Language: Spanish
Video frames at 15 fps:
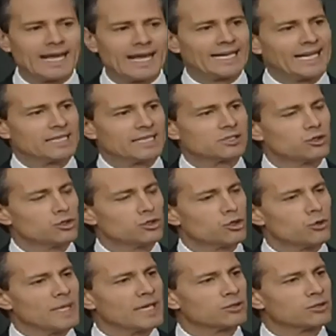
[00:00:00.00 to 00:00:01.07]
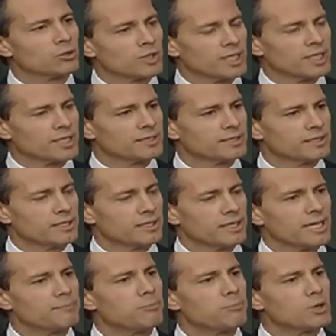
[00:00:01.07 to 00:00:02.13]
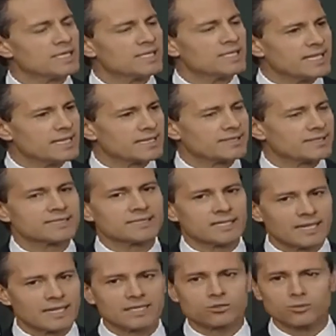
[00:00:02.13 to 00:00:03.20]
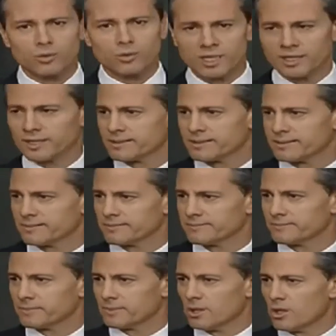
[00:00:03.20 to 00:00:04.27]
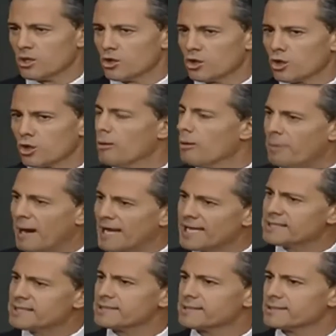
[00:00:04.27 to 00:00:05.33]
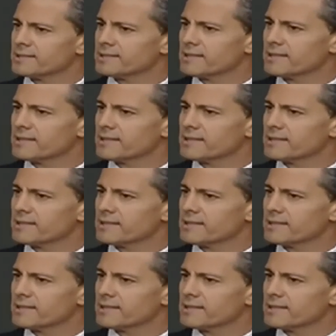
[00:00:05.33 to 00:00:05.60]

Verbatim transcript: la creación obligatoria de policías estatales únicas. Como país,